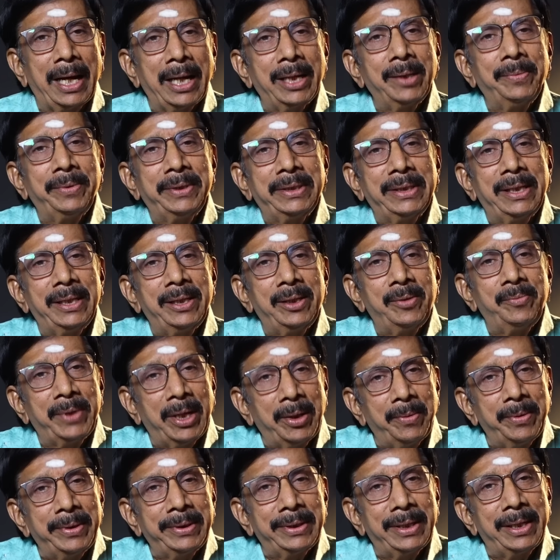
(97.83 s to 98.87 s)
அறுபதுகளிலும்
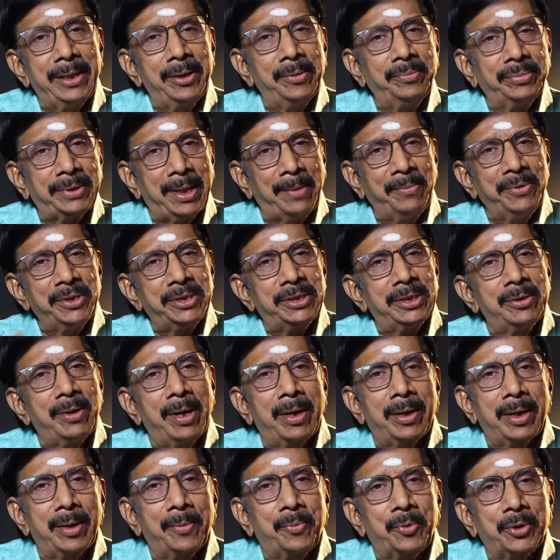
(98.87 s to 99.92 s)
எழுபதுகளிலும் தமிழ்
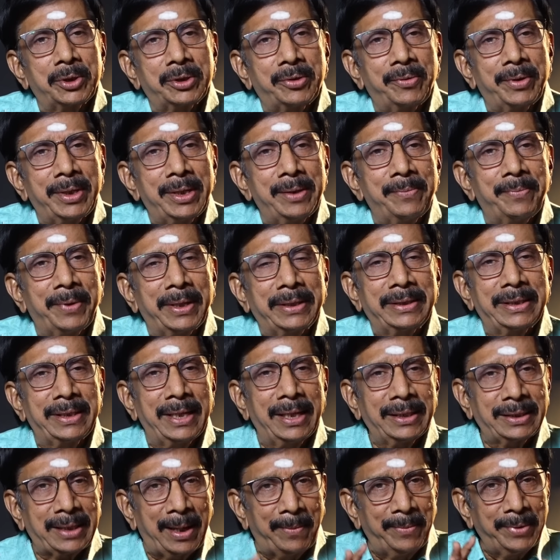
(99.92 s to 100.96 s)
சினிமாக்களை பொறுத்த வரைக்கும்
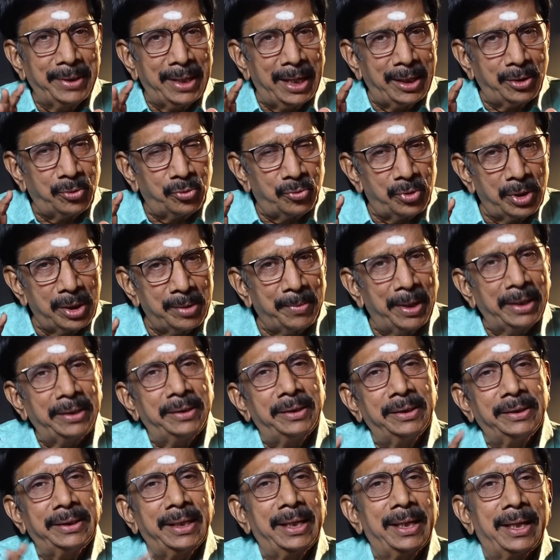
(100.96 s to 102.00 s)
பார்த்தீங்கன்னா தமிழ்நாட்டுக்குள்ளே
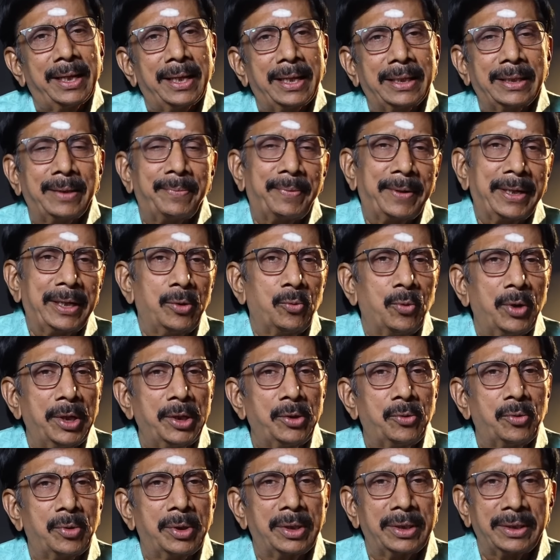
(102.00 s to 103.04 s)
மட்டும்தான் அந்த படங்கள்
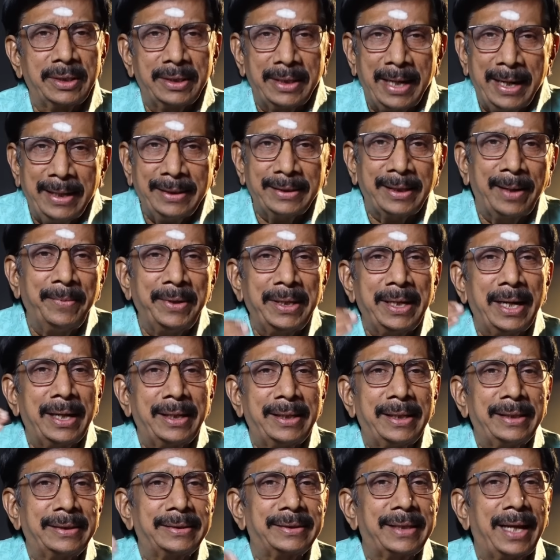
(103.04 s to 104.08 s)
ஓடிக்கொண்டிருந்தது
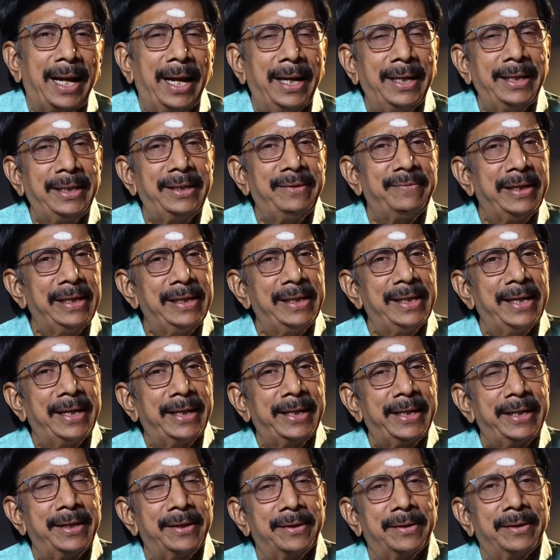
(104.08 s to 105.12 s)
தமிழ்நாட்டை தாண்டி வெளியில்
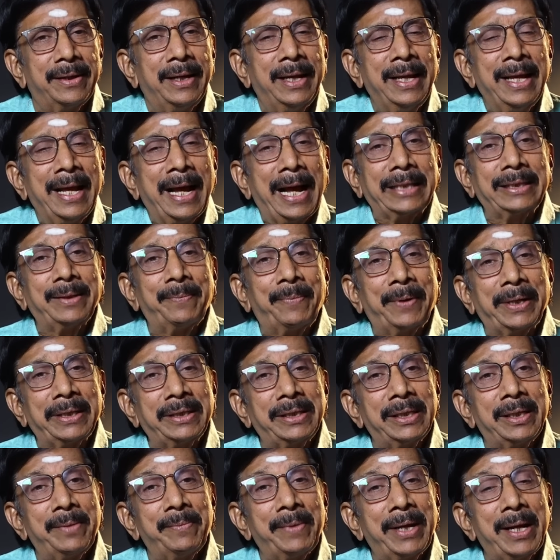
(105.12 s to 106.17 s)
எங்கேயும் அந்த
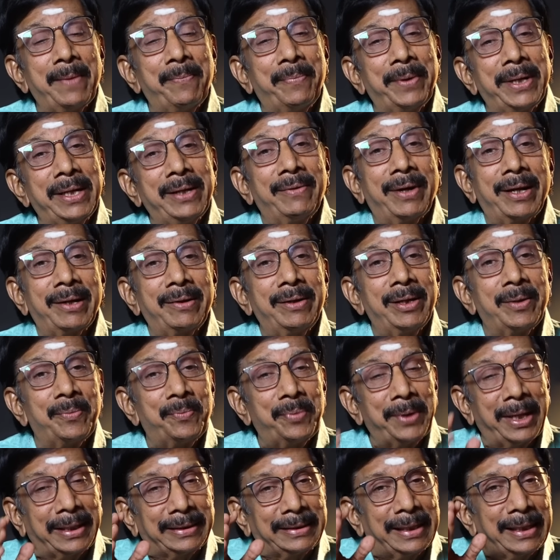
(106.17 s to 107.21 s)
படத்துக்கு மிகப்பெரிய வரவேற்பு
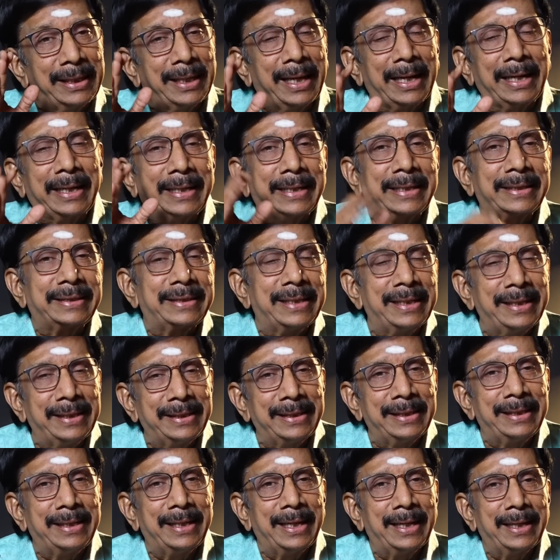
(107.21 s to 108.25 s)
அந்த காலகட்டத்திலே
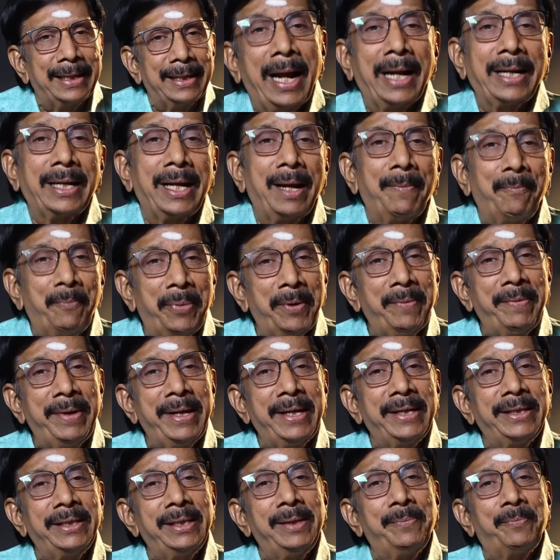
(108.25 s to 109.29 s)
இல்லை ஆனால் அப்போவே
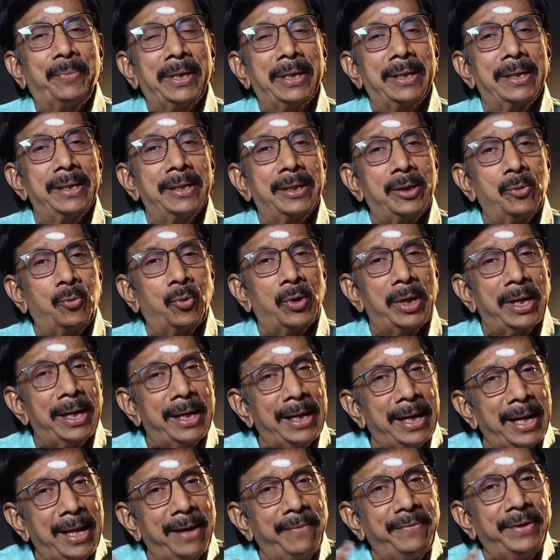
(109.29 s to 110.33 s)
இந்தி படங்களுக்கு
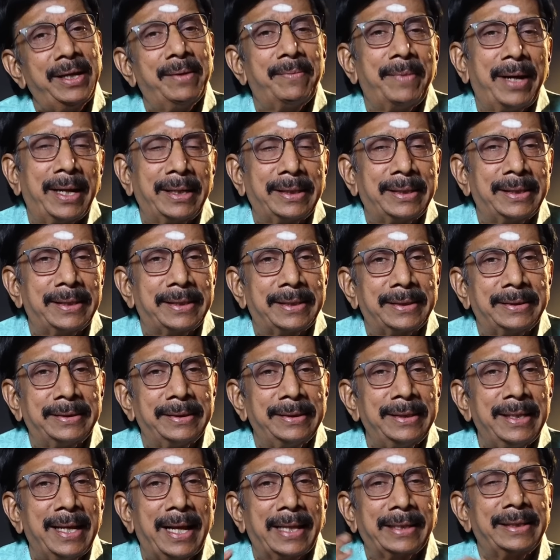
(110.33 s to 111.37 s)
உலகளாவிய மார்க்கெட்
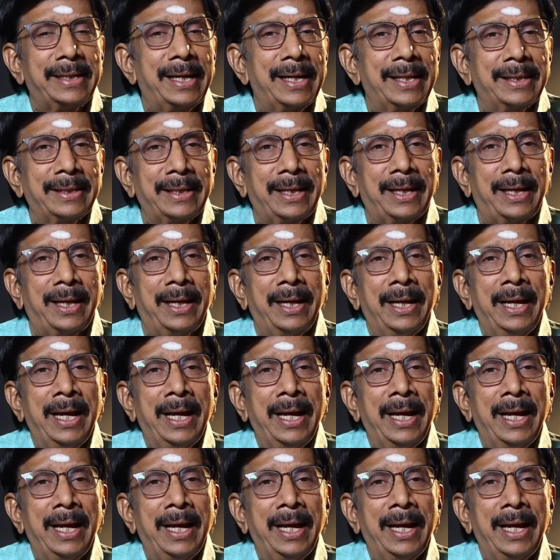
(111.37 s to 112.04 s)
இருந்தது அதனால தான்